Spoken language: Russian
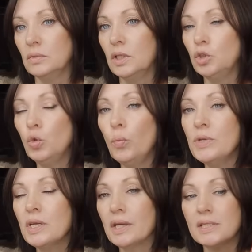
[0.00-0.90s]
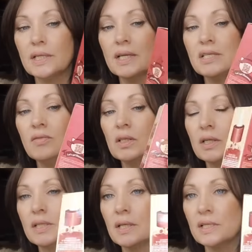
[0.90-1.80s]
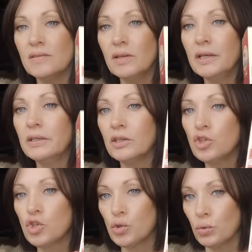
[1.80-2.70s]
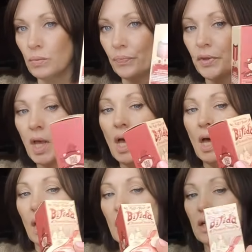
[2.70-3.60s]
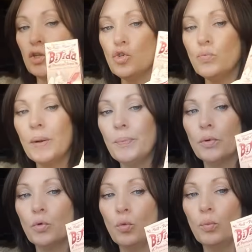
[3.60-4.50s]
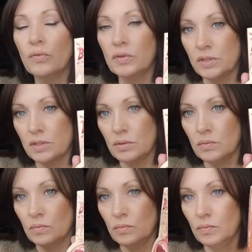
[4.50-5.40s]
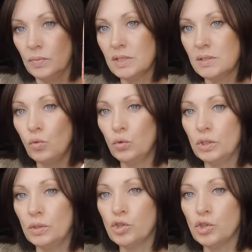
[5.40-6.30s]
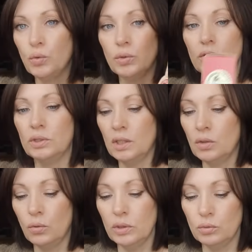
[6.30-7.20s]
Кто бы ни рассказывал, рассказывали хорошо. Хочу попробовать. Посмотрим, что это такое.